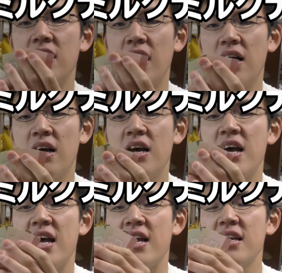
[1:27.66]
や
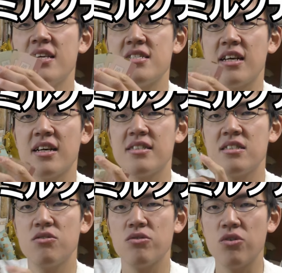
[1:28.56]
駅探
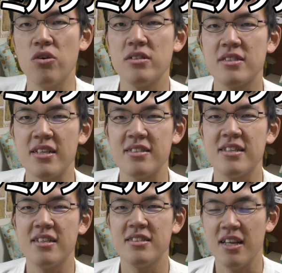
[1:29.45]
すのと手
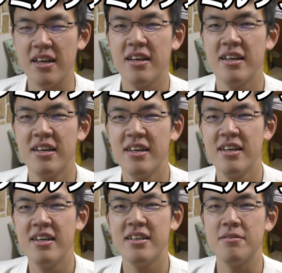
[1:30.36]
伝って
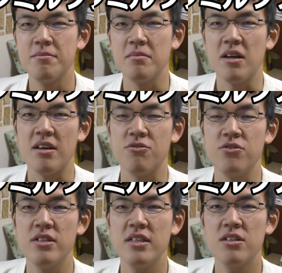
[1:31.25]

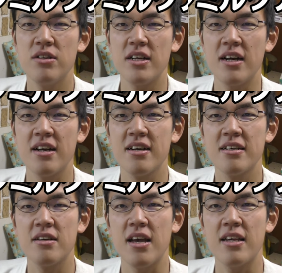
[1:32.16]
風鈴の音が
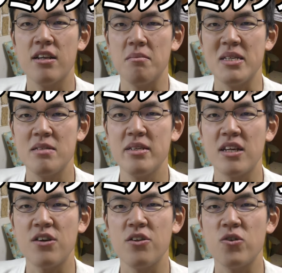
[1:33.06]
駅に導い
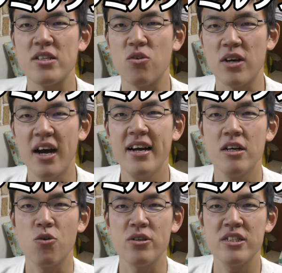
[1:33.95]
てくれるのでしょうか
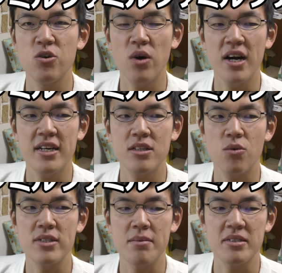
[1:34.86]
ご視聴ありがと
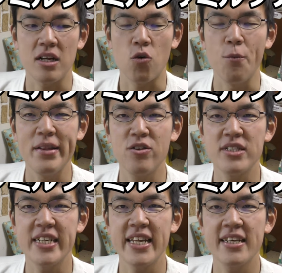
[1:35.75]
うございましたコメント
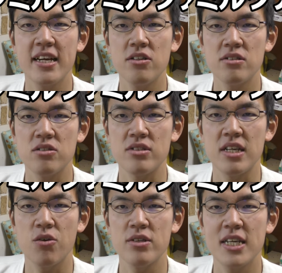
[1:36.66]
していただけるとそし
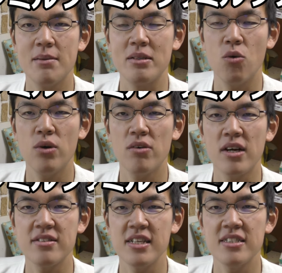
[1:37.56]
てよろしければ動画を
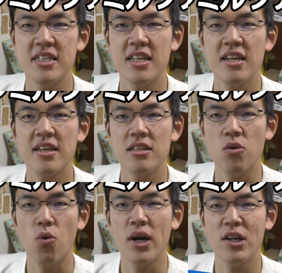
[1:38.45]
拡散していただける
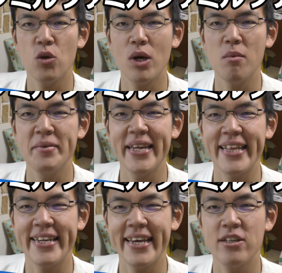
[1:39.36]
と他の動画も見てい
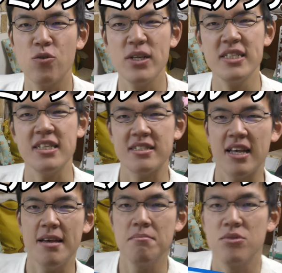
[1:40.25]
ただけると嬉しいで
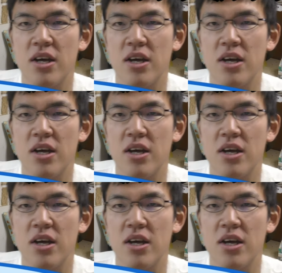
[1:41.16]
す演武